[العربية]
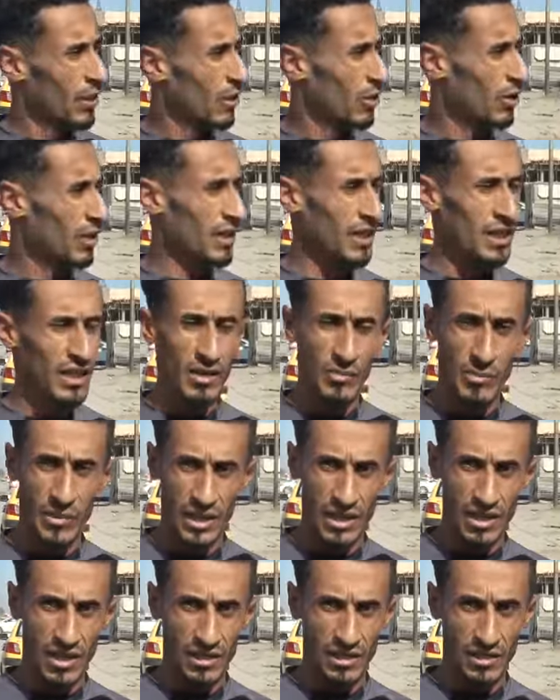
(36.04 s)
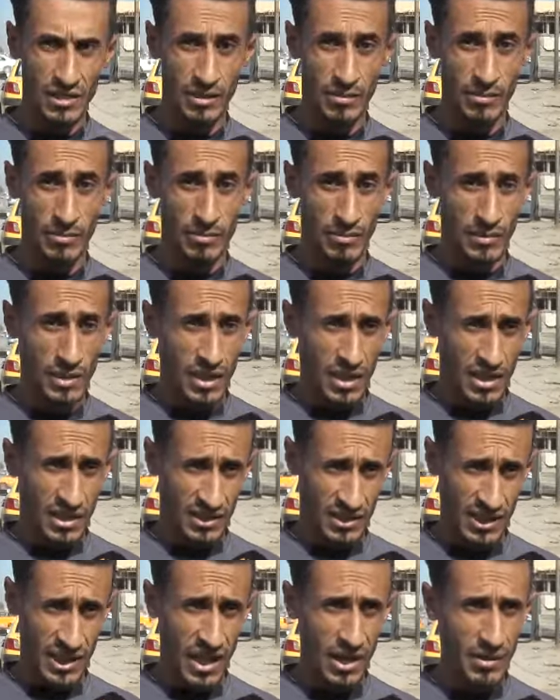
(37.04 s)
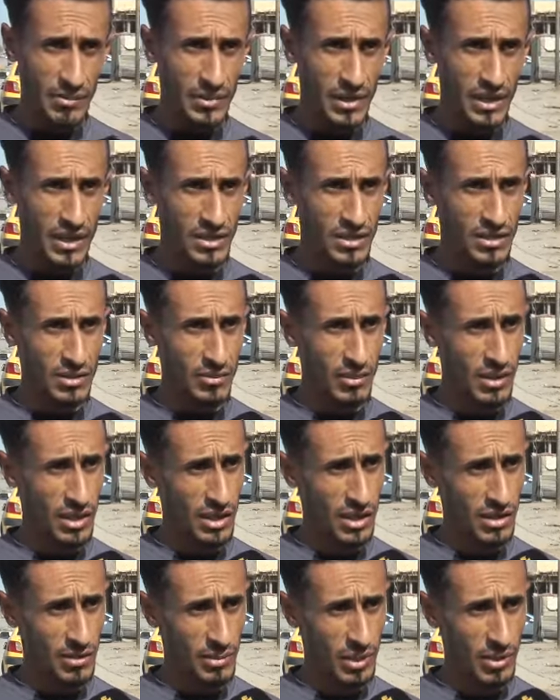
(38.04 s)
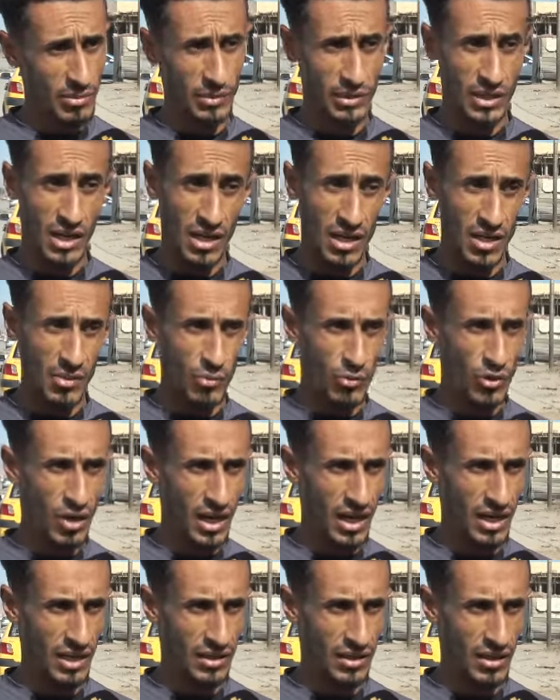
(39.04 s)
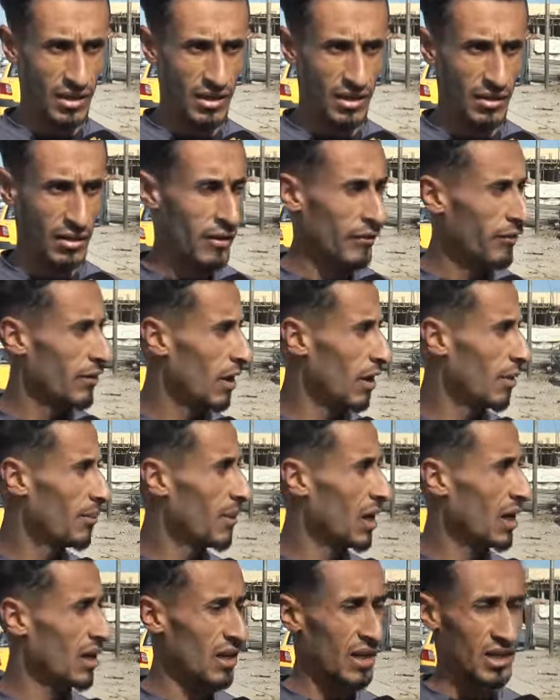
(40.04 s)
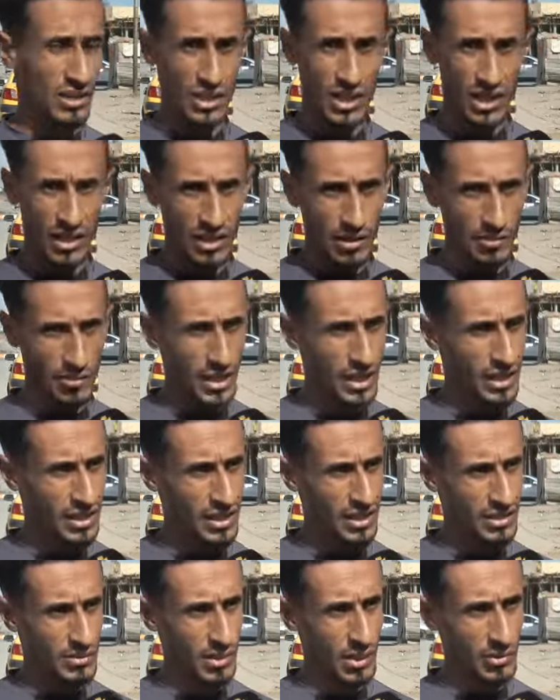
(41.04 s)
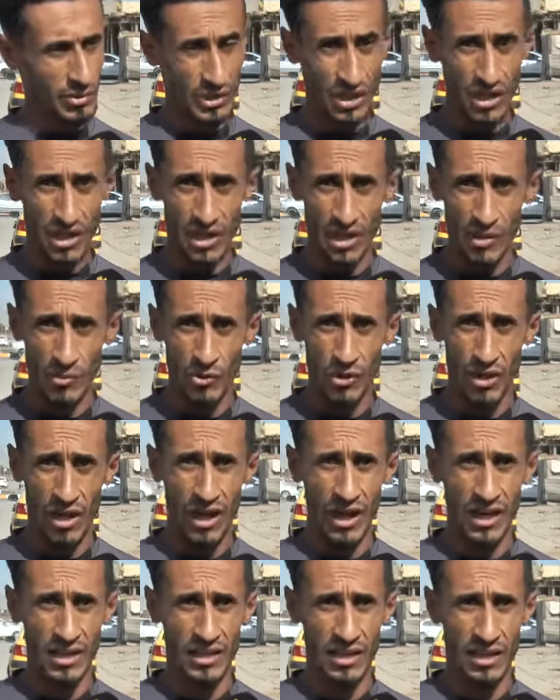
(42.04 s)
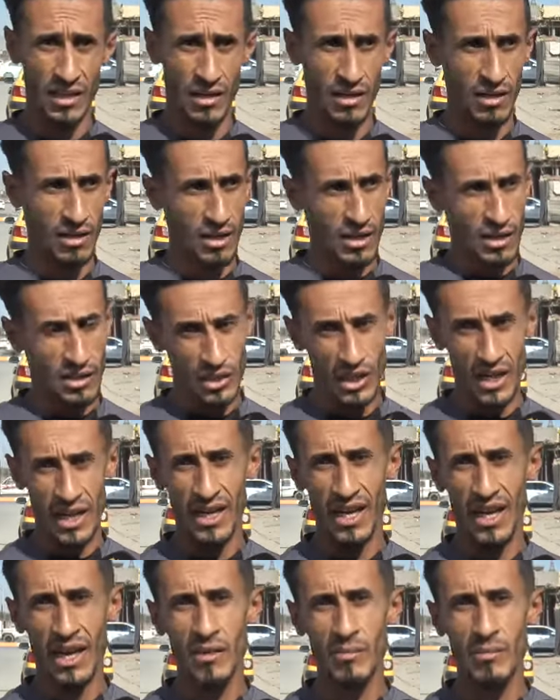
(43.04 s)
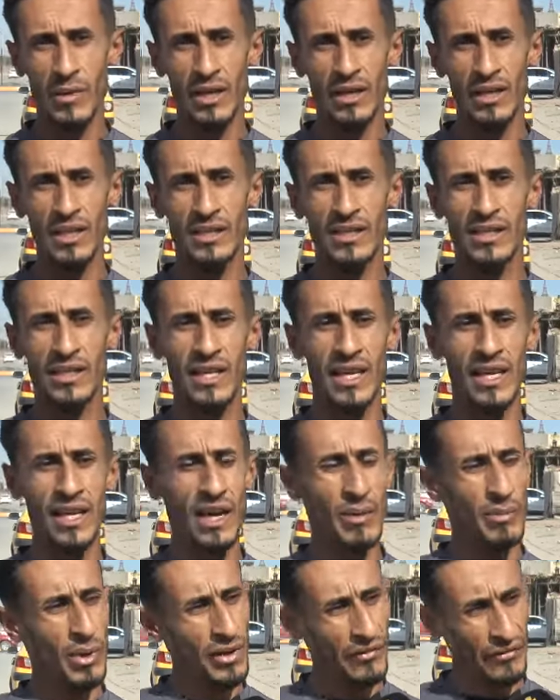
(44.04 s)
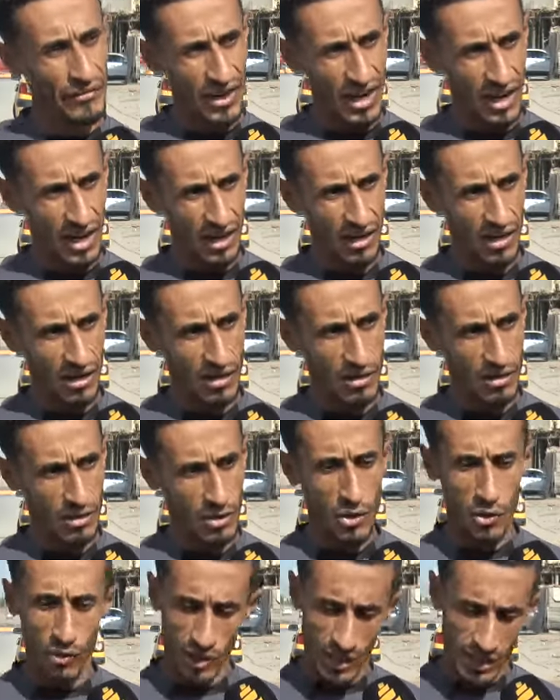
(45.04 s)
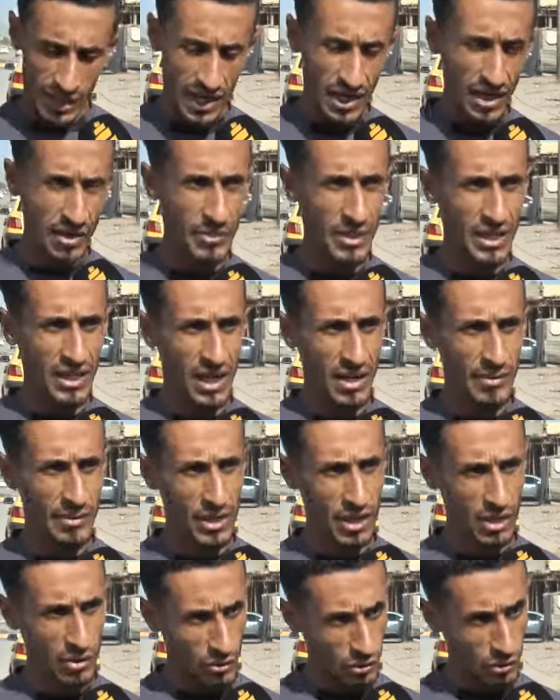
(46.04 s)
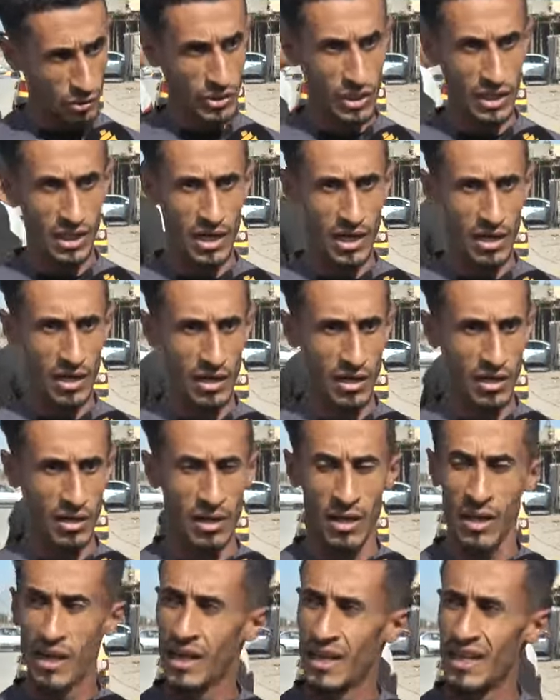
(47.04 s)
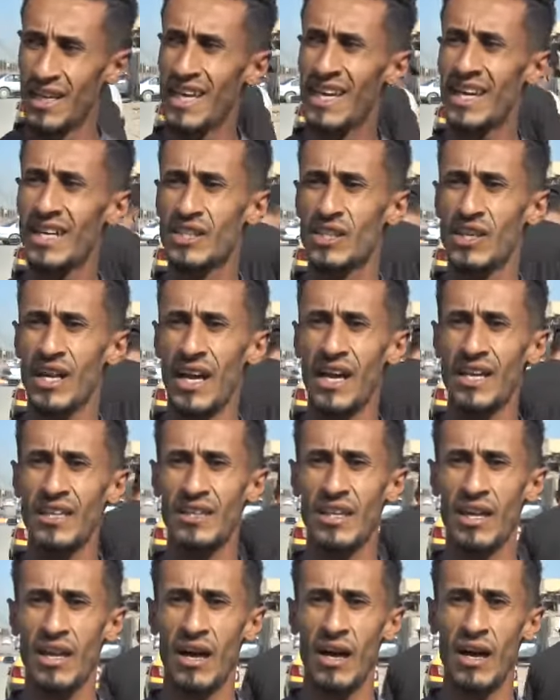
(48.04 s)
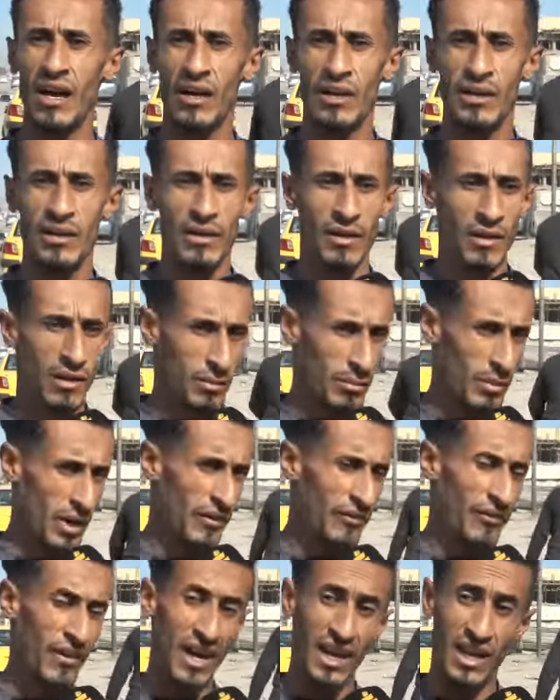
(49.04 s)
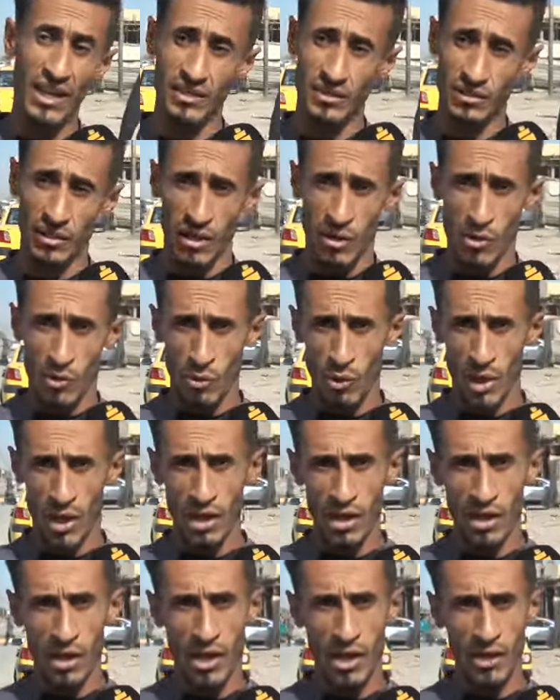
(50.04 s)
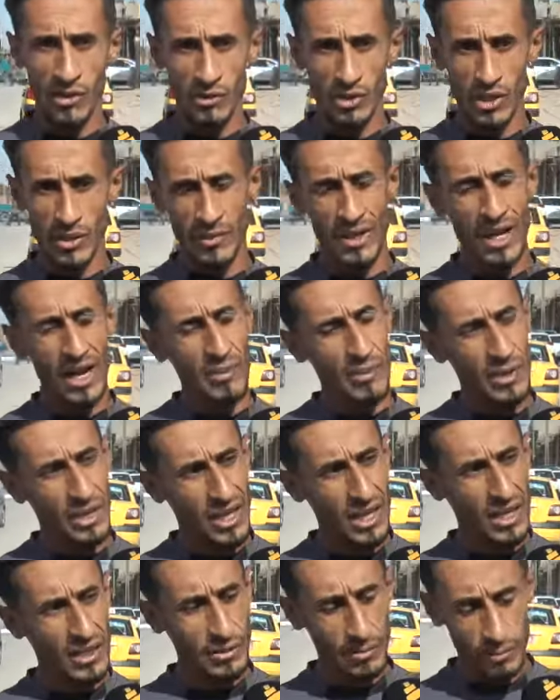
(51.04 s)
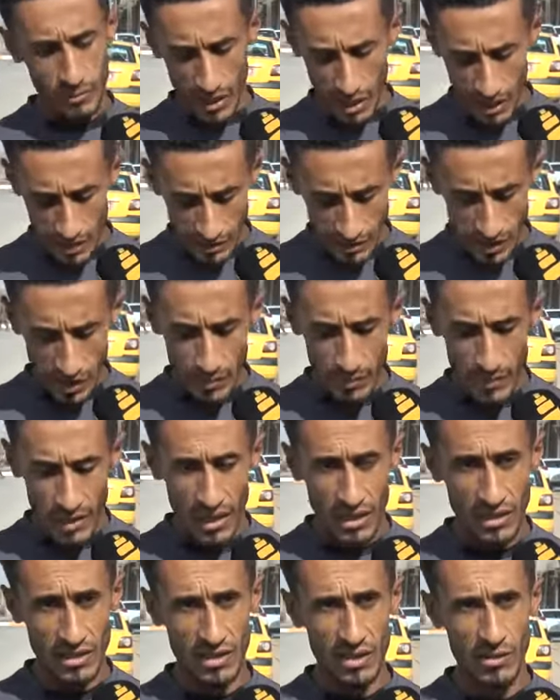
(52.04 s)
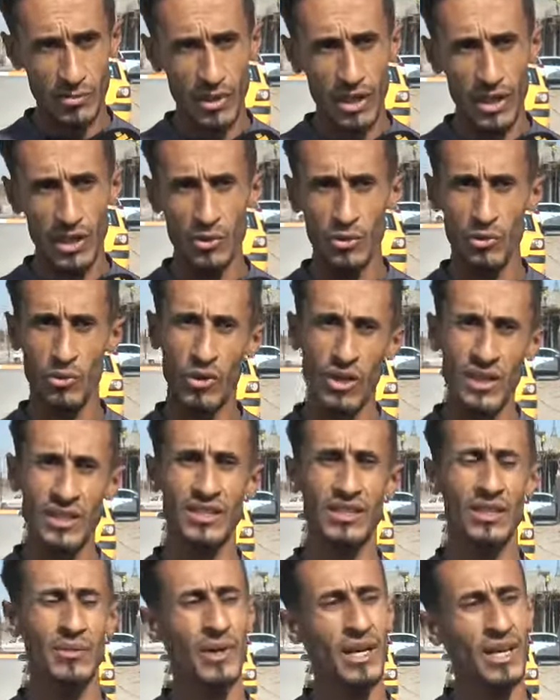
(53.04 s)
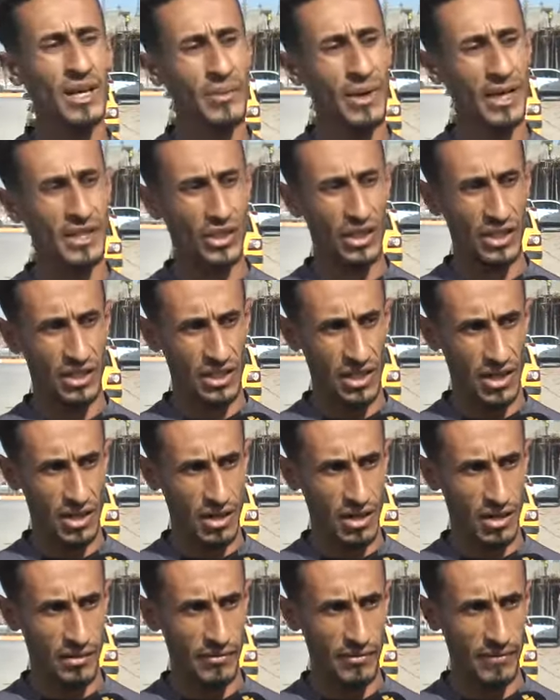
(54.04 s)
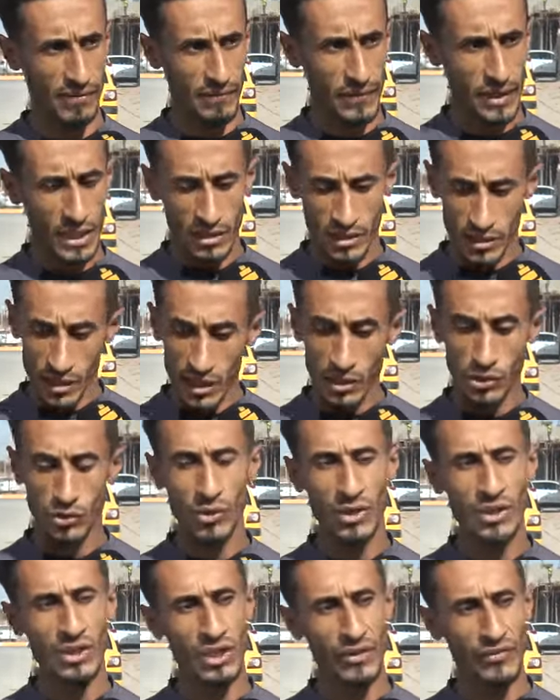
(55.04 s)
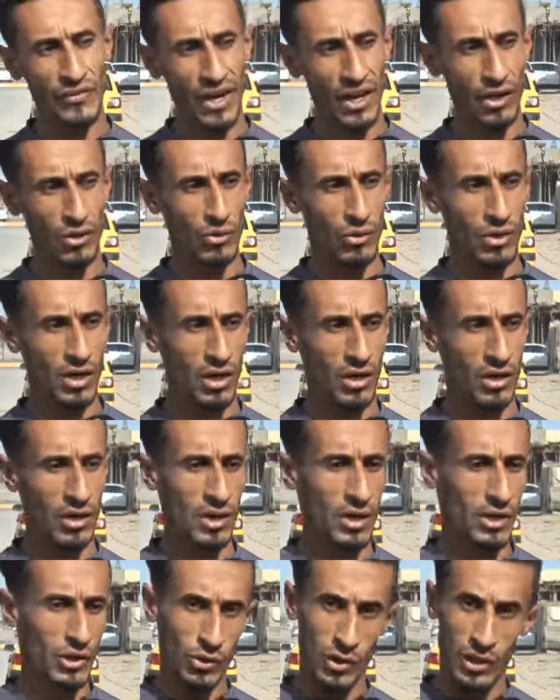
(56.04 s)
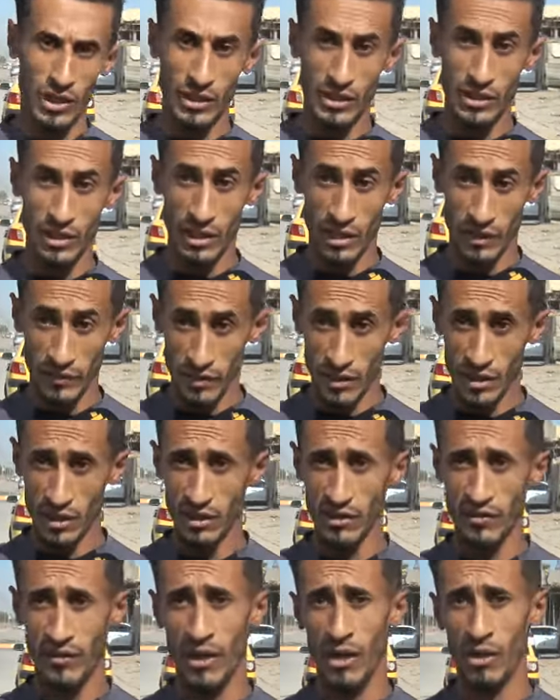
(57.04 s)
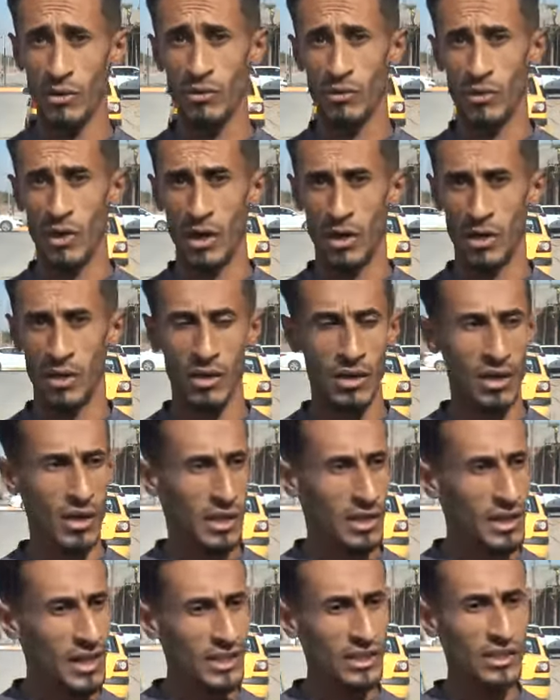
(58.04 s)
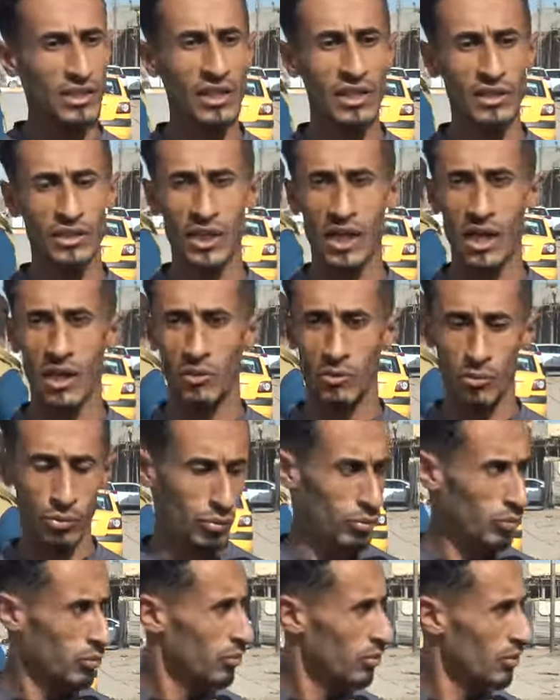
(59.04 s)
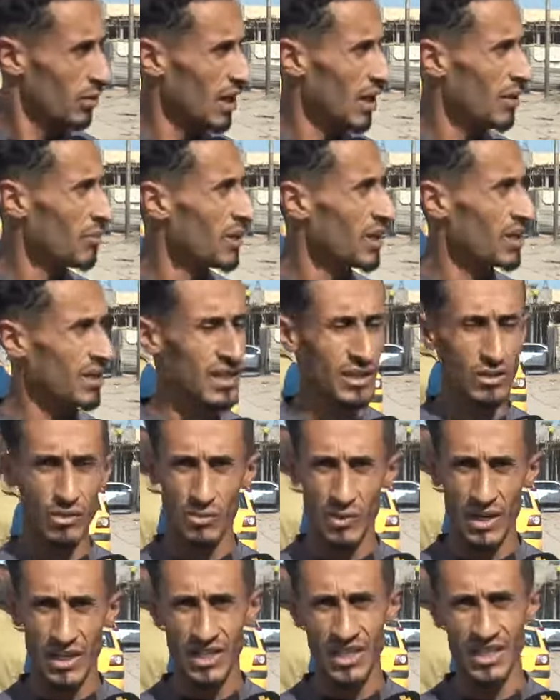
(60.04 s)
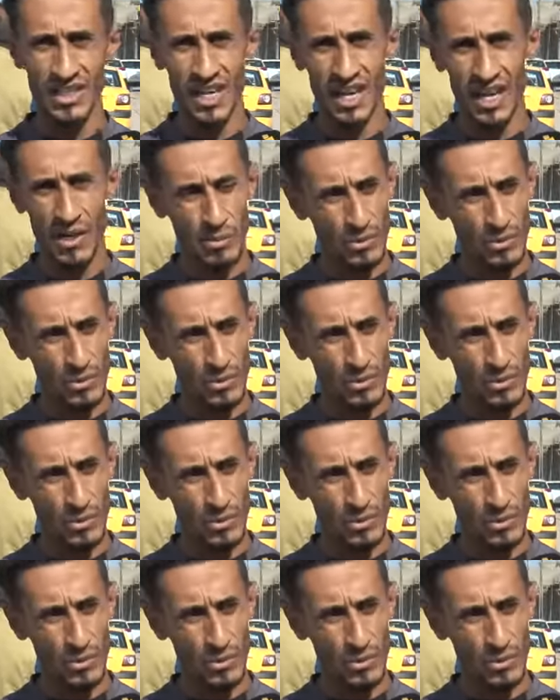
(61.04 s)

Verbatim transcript: رحنا للمكاتب سحبنا السماير مال البطاقة الموحدة فلما راجعنا المركز مال البطاقة الموحدة جينا على المركز لقيناه ما مفعل لقينا به عمل وصيانة ليش لحد الآن ما فعلت وجميع المكاتب دا نسحب منها السماير وكل استماره ب 10000 زين شو وقت يفعلوها؟ شو وقت نعرف يريد يفعلوها؟ ليش نرجع للمركز وما نلقى أي